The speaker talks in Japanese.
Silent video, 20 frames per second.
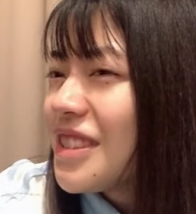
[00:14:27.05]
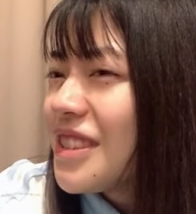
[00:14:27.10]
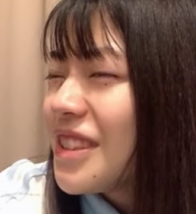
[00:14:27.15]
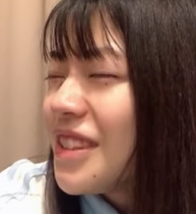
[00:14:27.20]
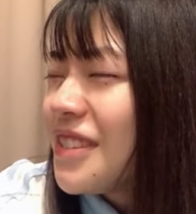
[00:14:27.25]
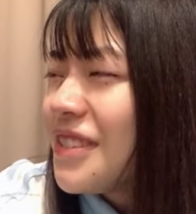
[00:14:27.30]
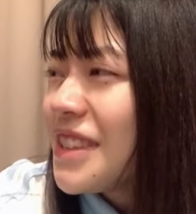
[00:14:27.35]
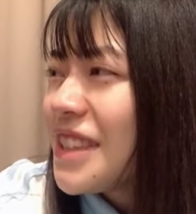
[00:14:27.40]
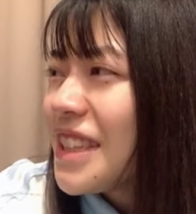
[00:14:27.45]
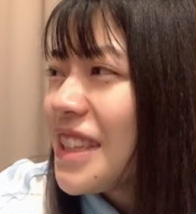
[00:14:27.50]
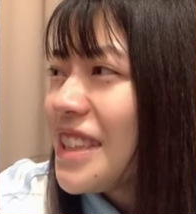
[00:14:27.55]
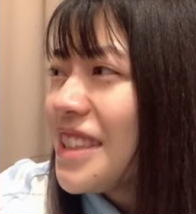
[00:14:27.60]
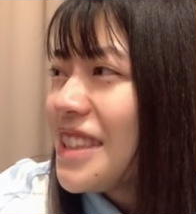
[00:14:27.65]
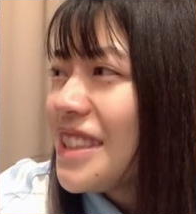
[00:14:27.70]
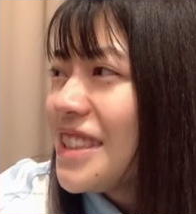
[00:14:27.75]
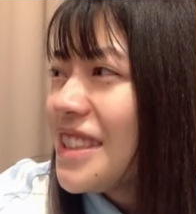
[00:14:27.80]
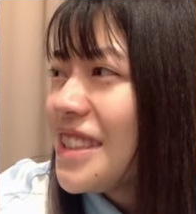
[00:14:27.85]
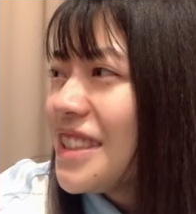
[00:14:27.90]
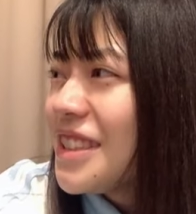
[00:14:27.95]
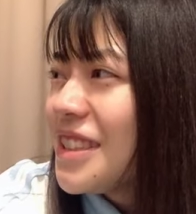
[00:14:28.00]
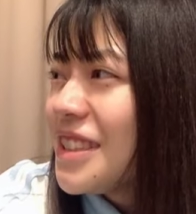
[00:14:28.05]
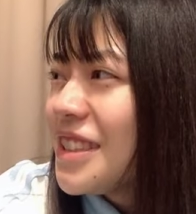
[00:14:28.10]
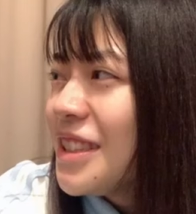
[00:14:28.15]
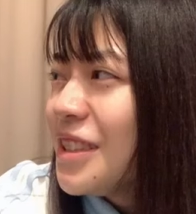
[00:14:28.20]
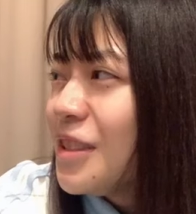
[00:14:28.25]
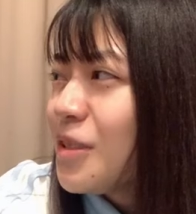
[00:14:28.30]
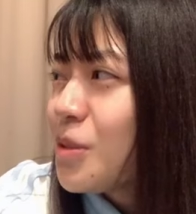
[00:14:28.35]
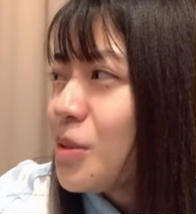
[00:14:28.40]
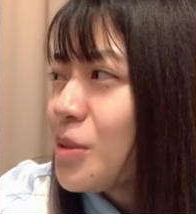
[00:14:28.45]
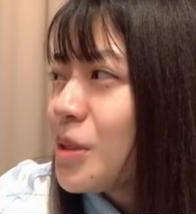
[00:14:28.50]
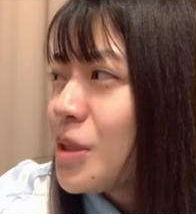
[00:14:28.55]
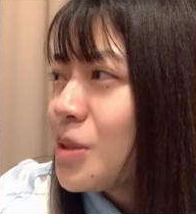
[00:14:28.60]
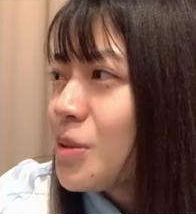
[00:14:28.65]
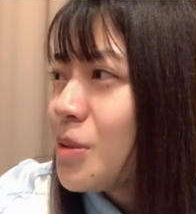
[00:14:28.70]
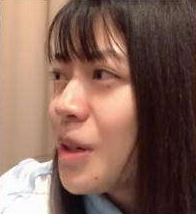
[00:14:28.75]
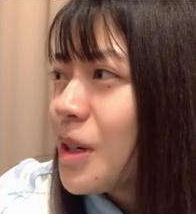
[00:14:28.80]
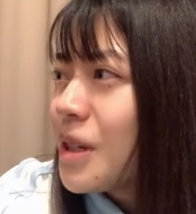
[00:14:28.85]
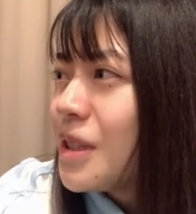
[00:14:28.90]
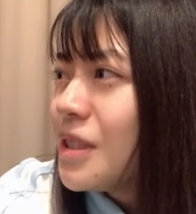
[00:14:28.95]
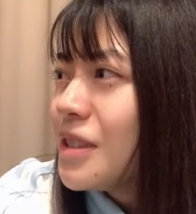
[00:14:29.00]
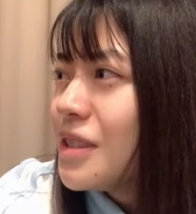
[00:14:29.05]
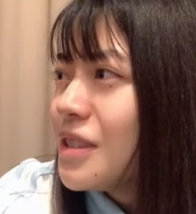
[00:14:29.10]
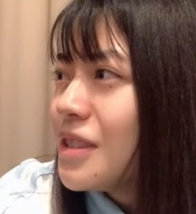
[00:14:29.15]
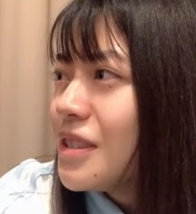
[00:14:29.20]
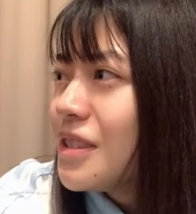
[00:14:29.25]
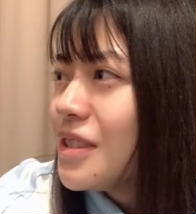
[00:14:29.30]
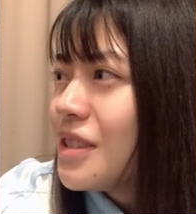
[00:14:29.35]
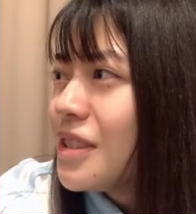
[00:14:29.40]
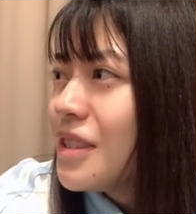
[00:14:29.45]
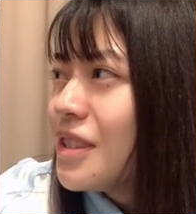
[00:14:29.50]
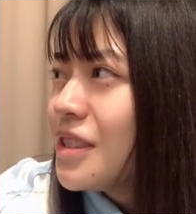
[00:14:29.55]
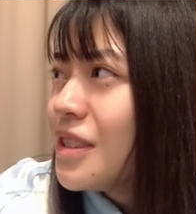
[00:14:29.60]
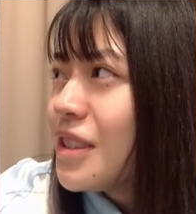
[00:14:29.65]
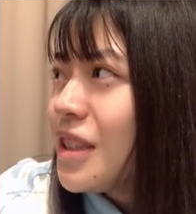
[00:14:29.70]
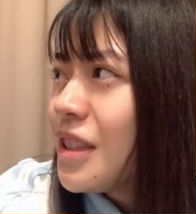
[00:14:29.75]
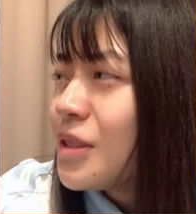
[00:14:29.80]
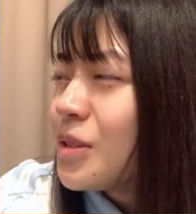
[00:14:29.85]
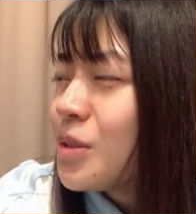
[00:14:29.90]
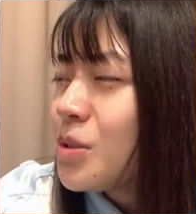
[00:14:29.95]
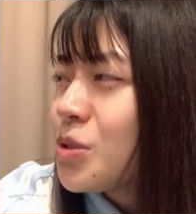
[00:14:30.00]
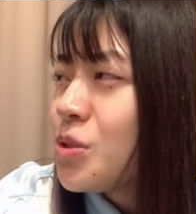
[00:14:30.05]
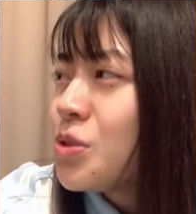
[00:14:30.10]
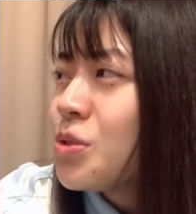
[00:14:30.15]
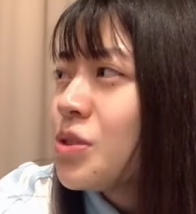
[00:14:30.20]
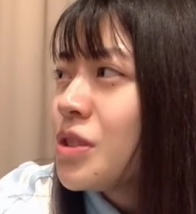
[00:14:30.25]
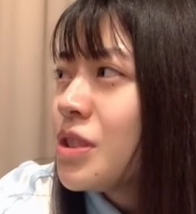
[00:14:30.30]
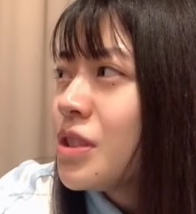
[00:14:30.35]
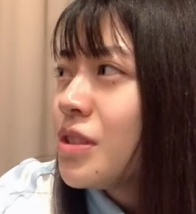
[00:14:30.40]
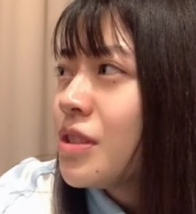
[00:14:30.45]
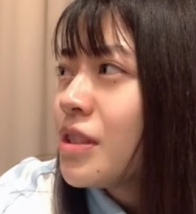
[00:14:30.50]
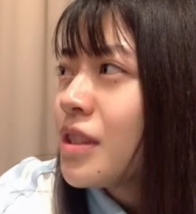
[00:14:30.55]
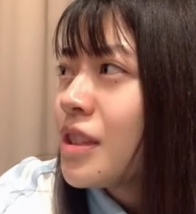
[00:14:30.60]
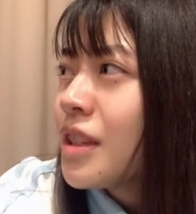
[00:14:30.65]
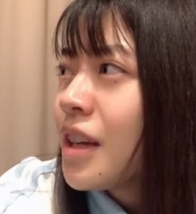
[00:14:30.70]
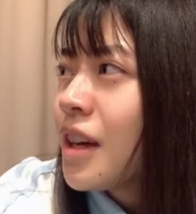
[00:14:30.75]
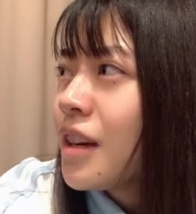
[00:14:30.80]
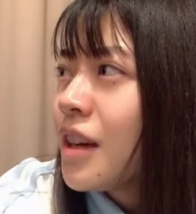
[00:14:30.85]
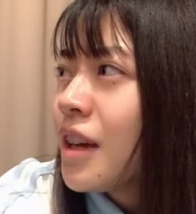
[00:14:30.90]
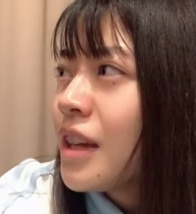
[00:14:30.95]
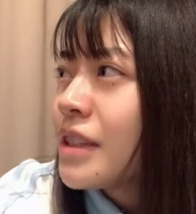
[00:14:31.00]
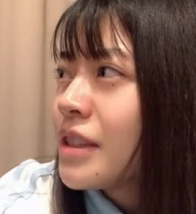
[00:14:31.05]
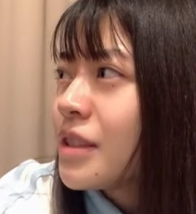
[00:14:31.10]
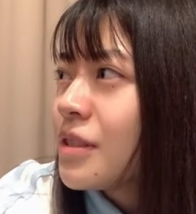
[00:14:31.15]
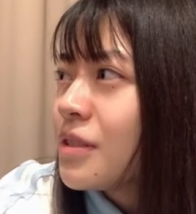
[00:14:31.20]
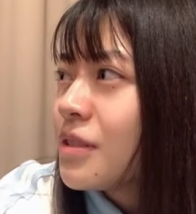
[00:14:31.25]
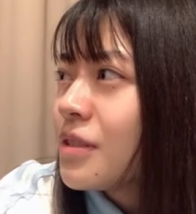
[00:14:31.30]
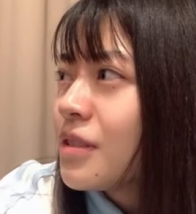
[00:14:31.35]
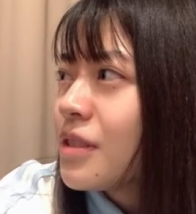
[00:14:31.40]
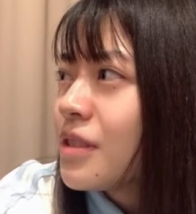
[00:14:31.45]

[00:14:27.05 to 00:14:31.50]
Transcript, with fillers: 頑張ってヒントを出そうかうんえっと数字が入ってる